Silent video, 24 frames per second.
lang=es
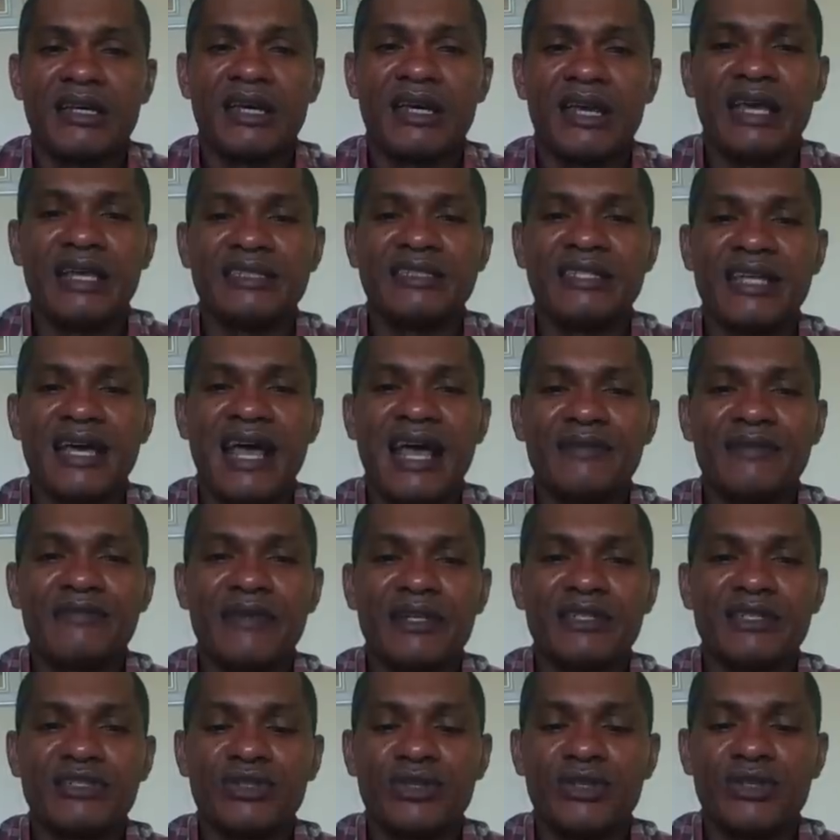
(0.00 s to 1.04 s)
que ya hay
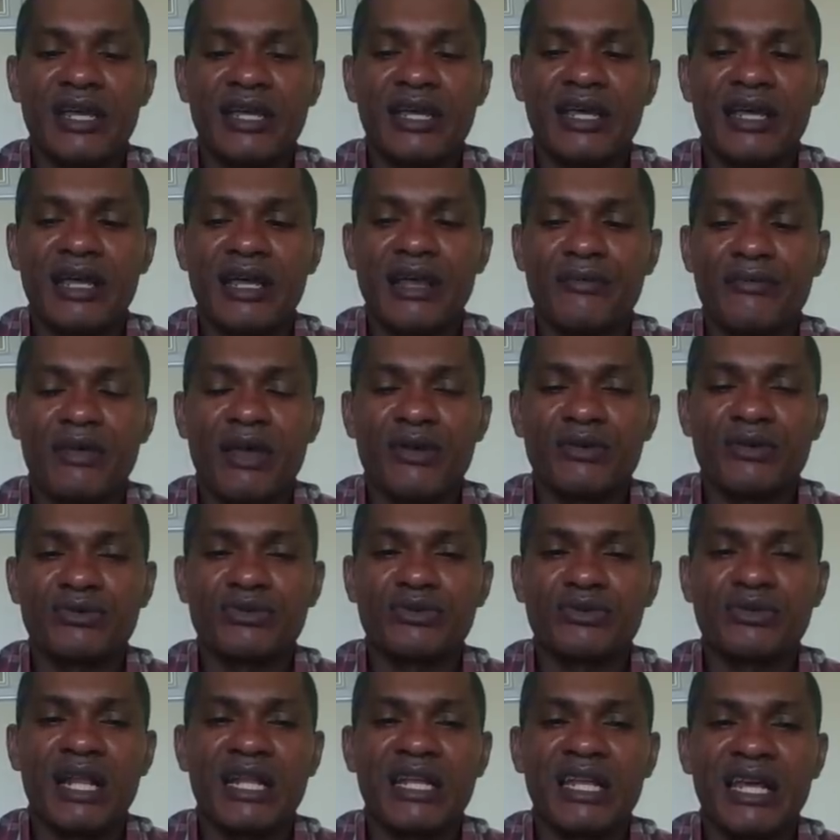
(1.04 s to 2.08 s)
personas que cambiaron
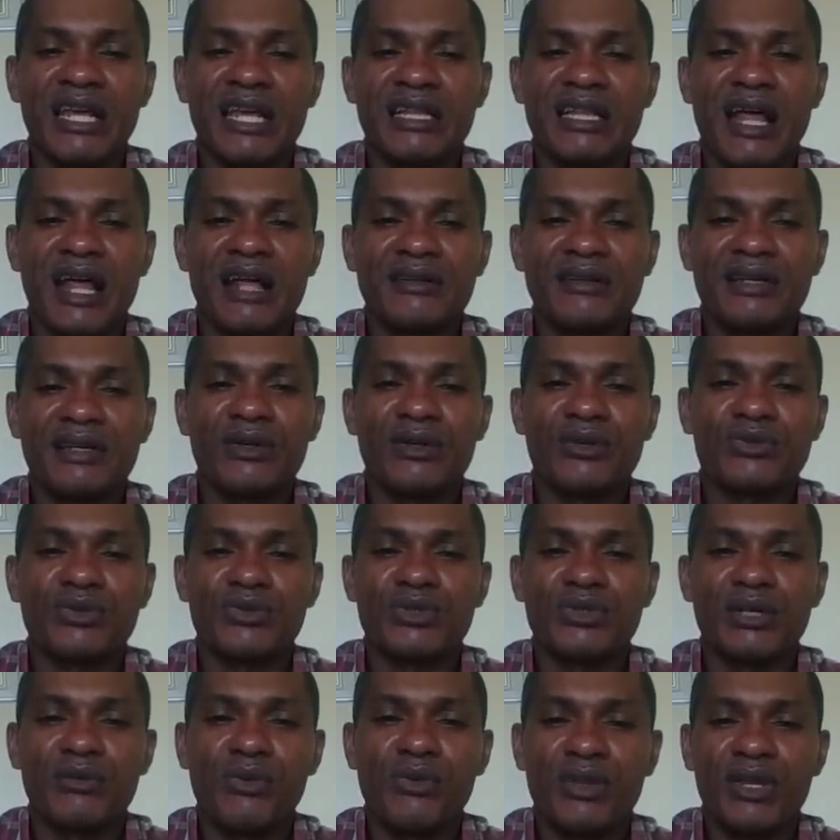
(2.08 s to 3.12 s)
su tarjeta en los
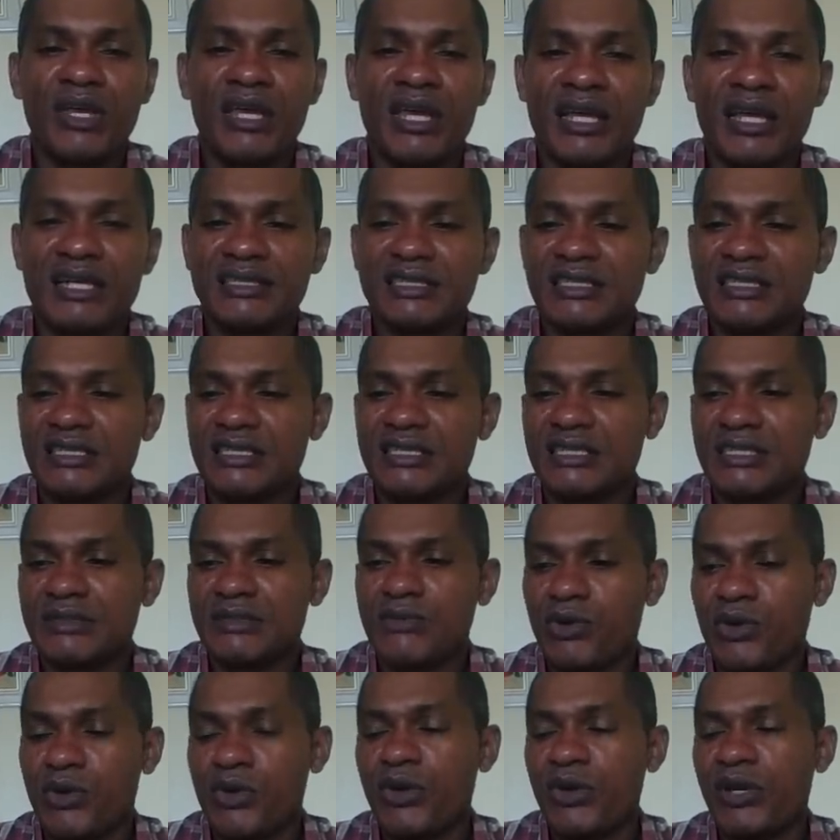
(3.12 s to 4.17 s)
últimos días,
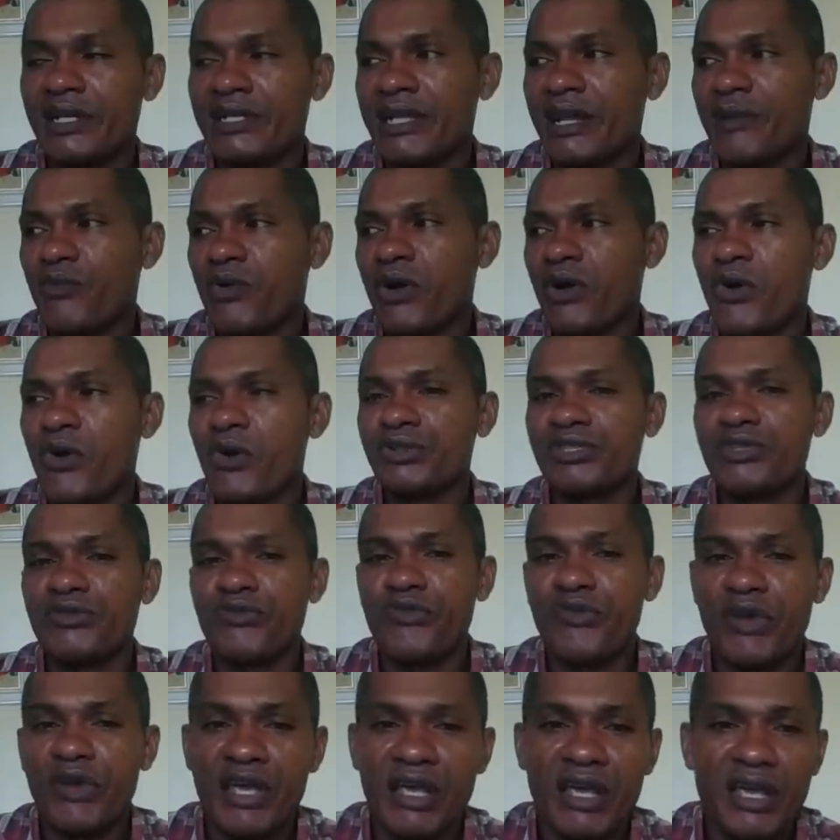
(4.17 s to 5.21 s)
porque hoy estamos a
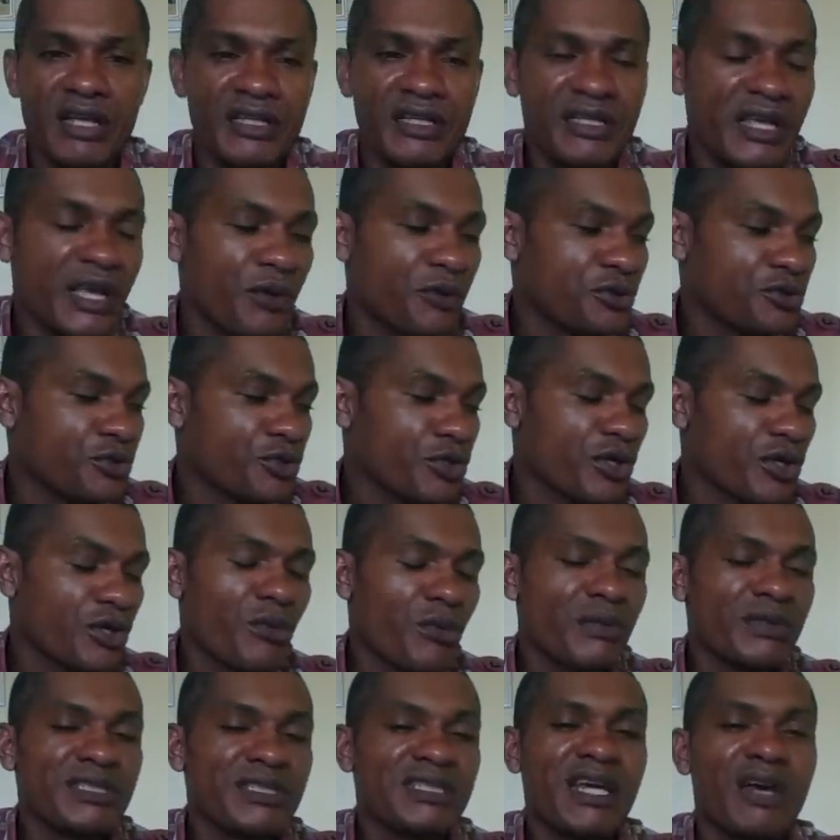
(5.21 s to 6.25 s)
fue el día 8 que
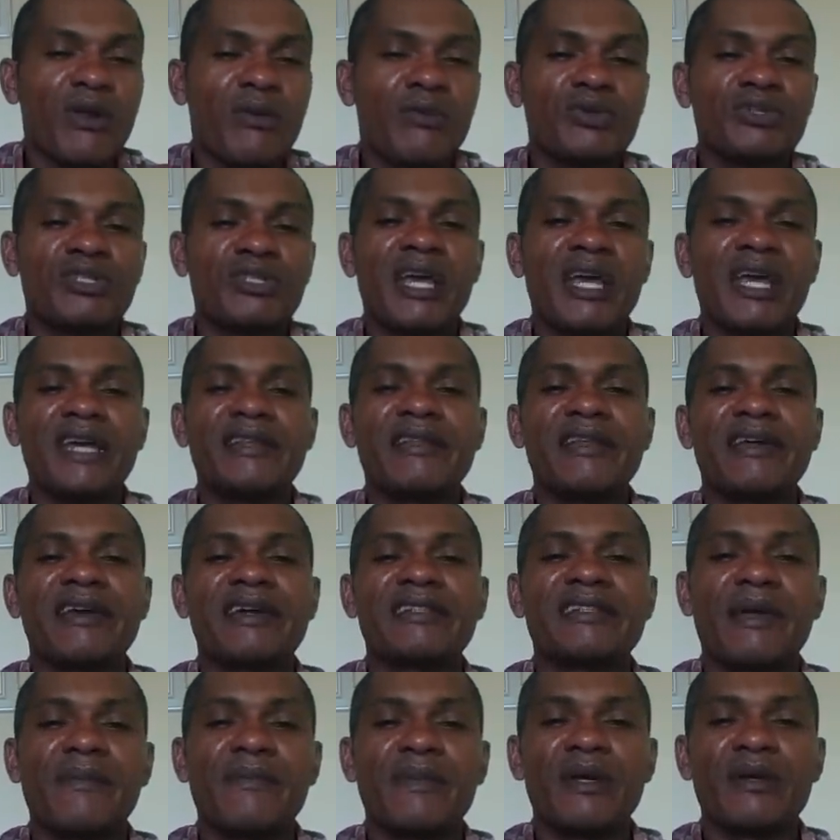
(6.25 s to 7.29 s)
comenzaron, mucha gente que
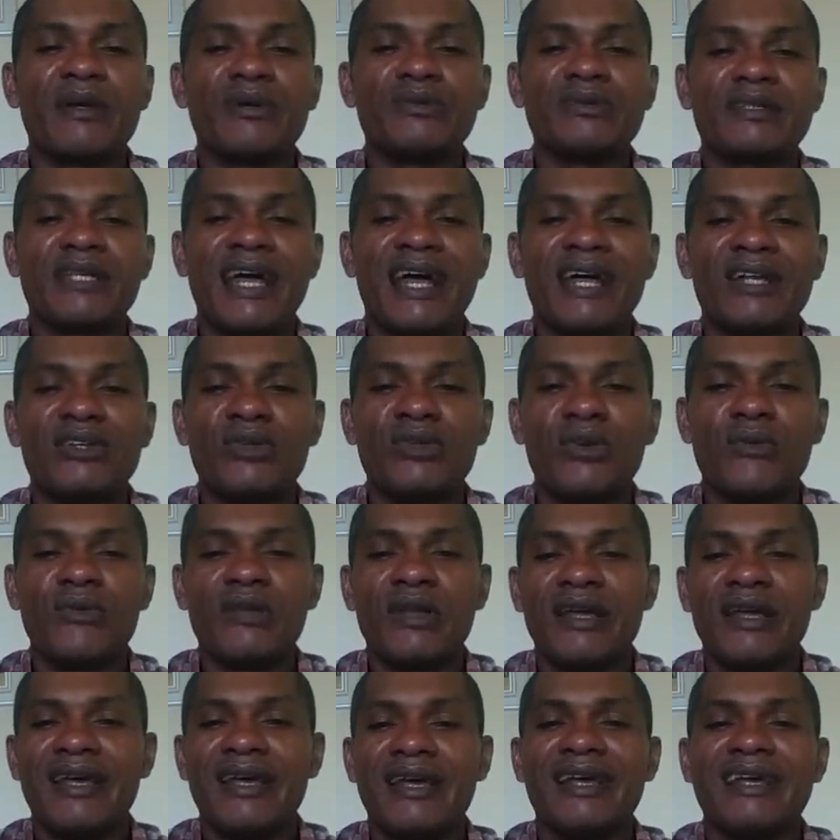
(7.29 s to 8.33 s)
está preguntando,
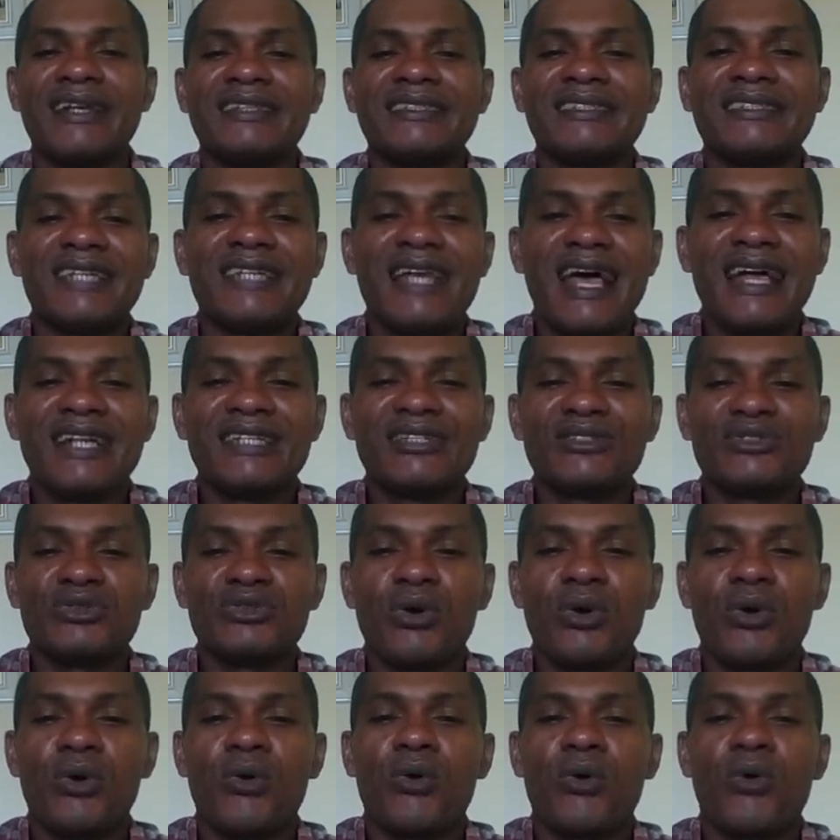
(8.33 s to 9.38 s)

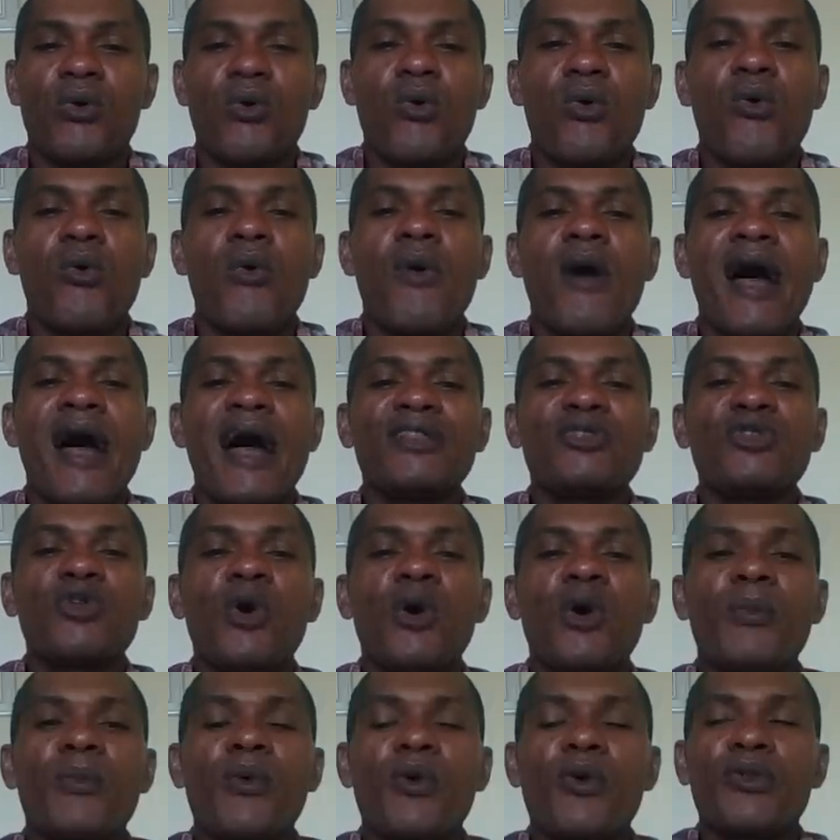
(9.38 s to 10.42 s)
Santo,
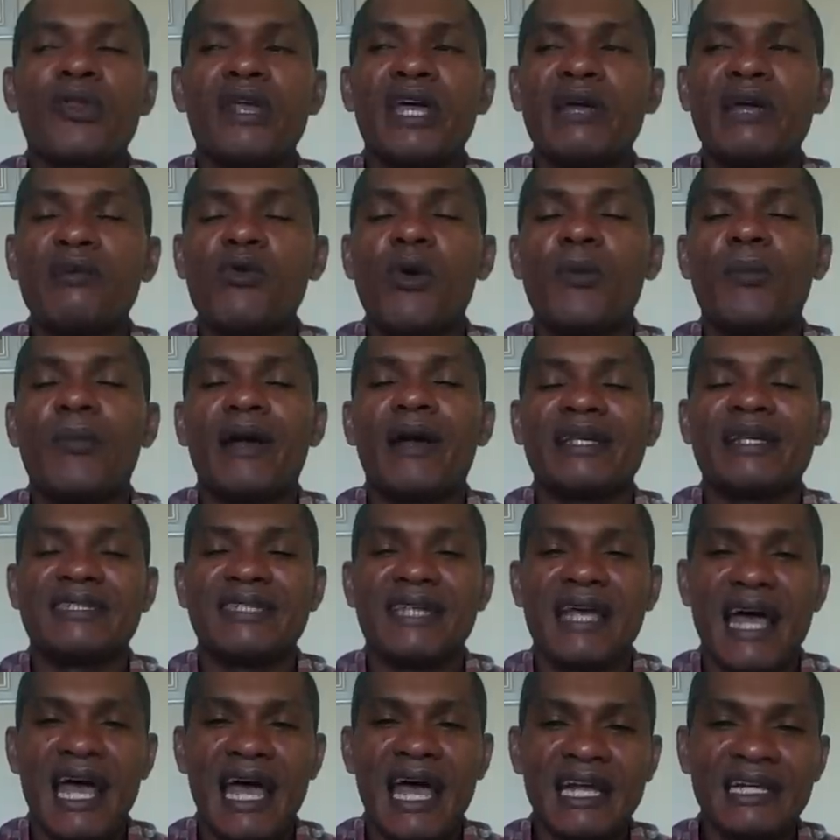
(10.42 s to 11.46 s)
¿cuándo podemos
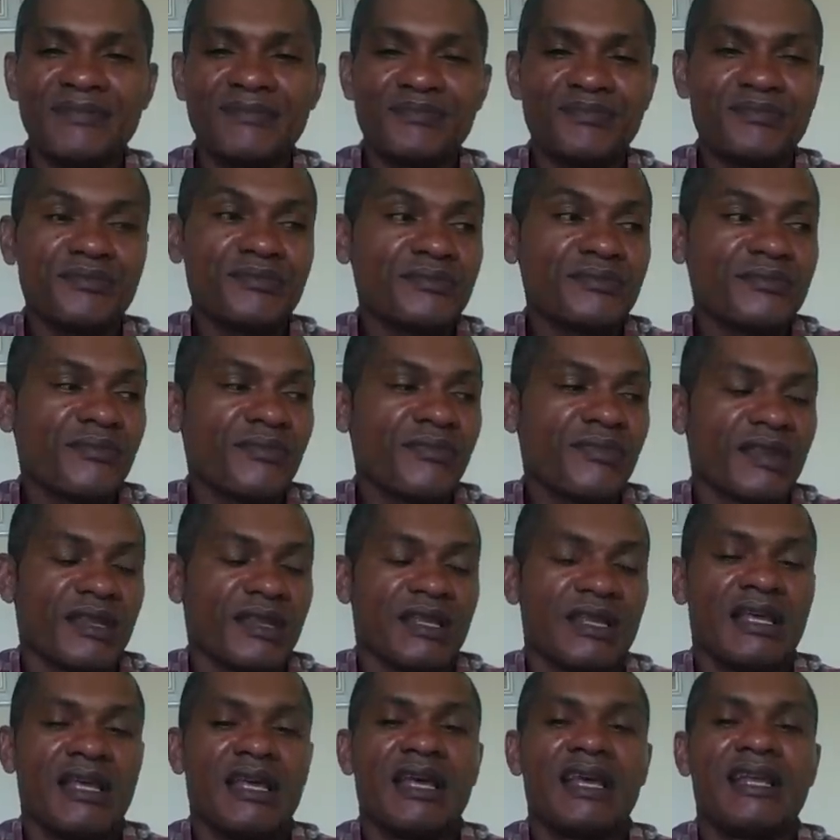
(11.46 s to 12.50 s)
pasar
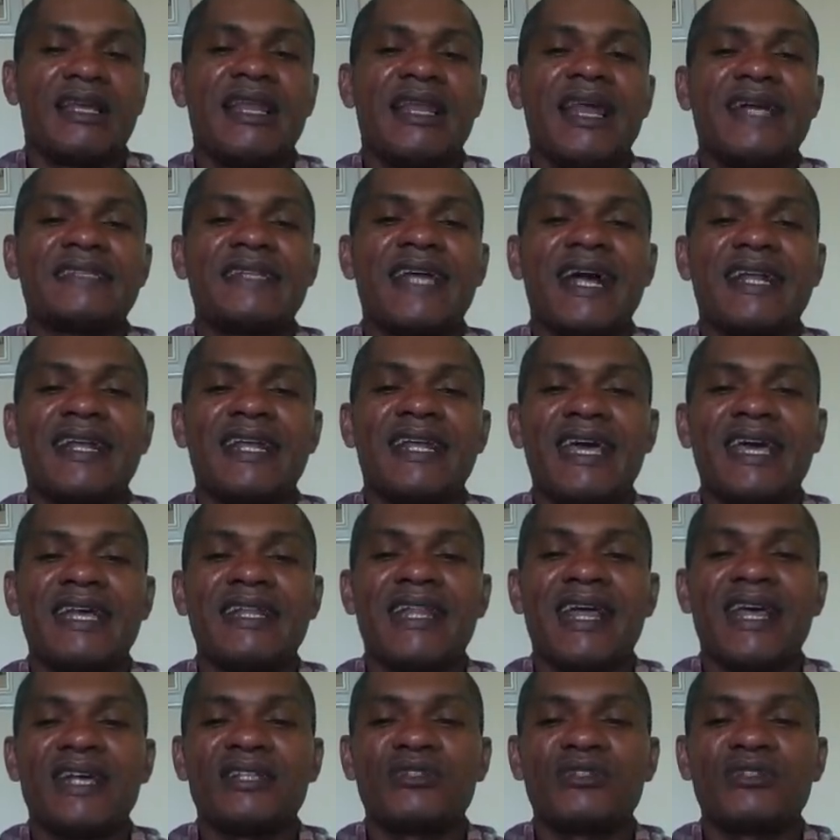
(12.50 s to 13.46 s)
la tarjeta?